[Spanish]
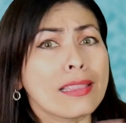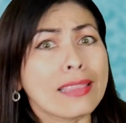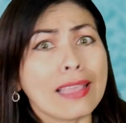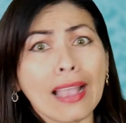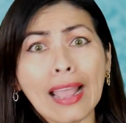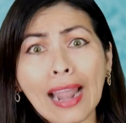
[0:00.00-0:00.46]

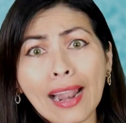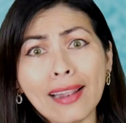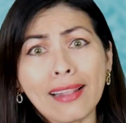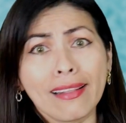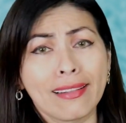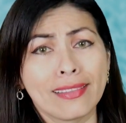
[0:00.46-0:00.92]

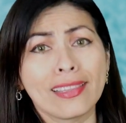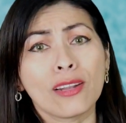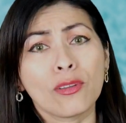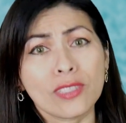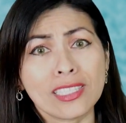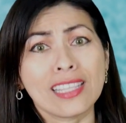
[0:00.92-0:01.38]
integral
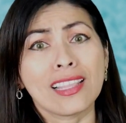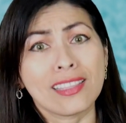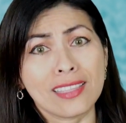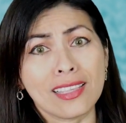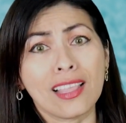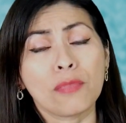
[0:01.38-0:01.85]
de nuestra
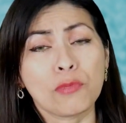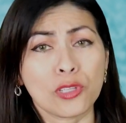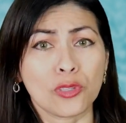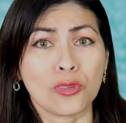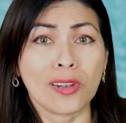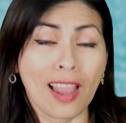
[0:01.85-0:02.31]
identidad
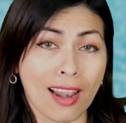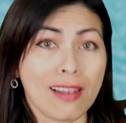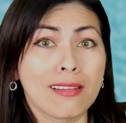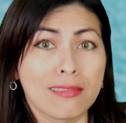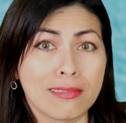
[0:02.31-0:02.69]
personal.